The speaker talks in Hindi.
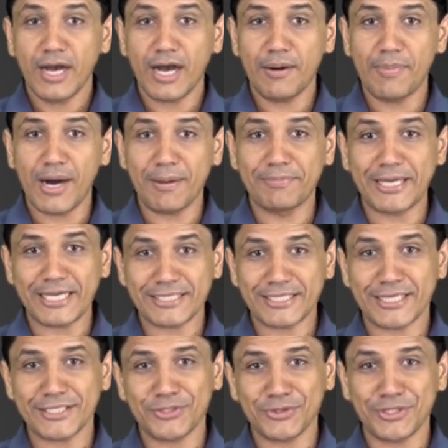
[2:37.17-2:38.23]
अब आप गैस
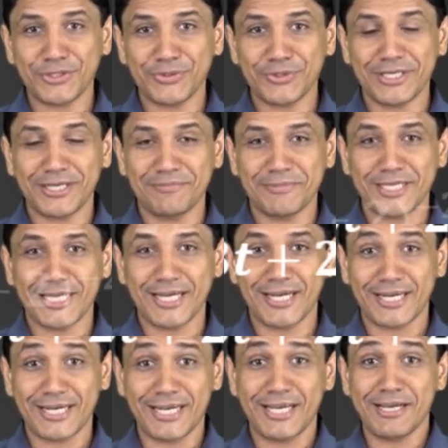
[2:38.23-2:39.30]
कर चुके होंगे हमने क्या
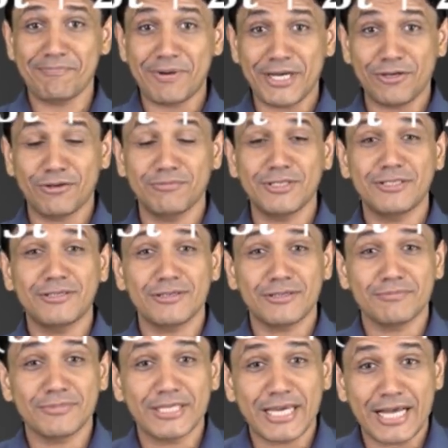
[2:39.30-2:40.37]
करना है बायनॉमल
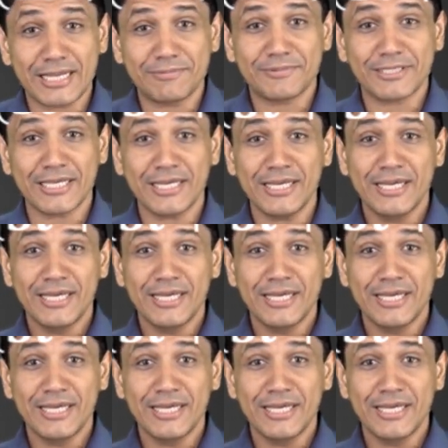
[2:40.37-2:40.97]
थ्योरम की हेल्प से